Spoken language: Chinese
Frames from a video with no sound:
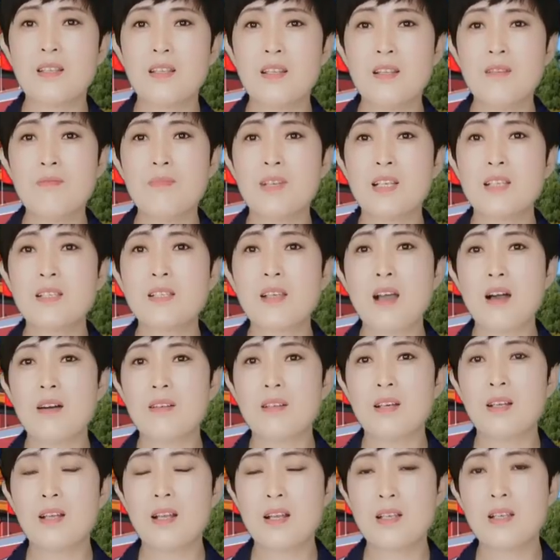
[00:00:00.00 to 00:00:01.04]
那么小
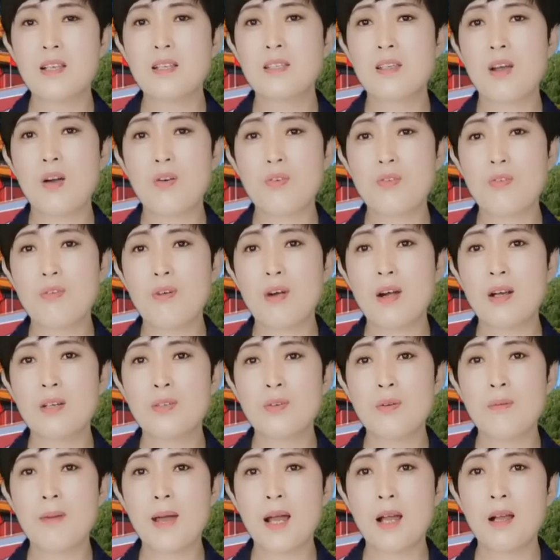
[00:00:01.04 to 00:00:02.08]
的那些小国，
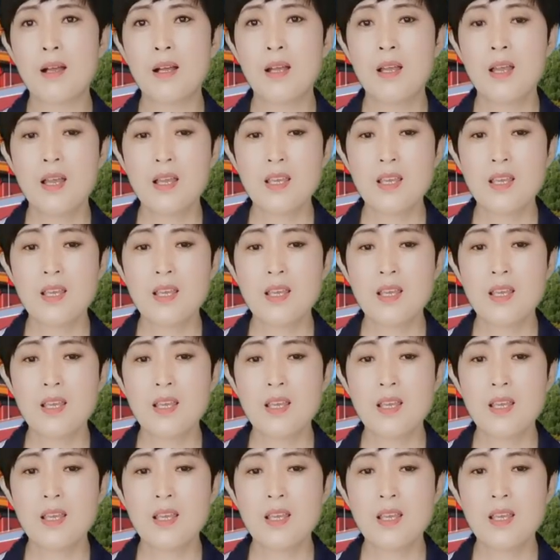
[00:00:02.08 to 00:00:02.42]
对吧？